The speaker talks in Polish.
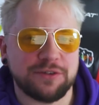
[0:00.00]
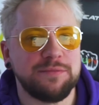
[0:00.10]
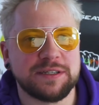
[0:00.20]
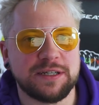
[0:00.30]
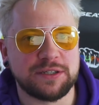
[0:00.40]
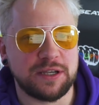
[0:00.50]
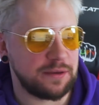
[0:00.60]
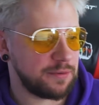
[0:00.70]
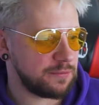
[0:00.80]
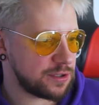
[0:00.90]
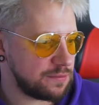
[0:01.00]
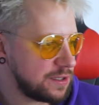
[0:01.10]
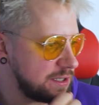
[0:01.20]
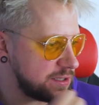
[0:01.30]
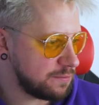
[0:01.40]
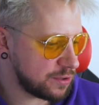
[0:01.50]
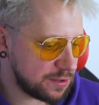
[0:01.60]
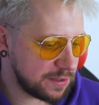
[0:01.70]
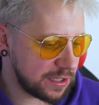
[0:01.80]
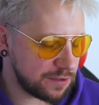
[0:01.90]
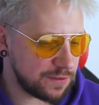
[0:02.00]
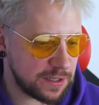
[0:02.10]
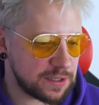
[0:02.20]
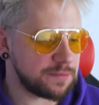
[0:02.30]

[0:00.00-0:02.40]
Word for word: Ale to nie ma znaczenia, bo możesz mieć AIDS i możesz sobie kaszleć w rękę,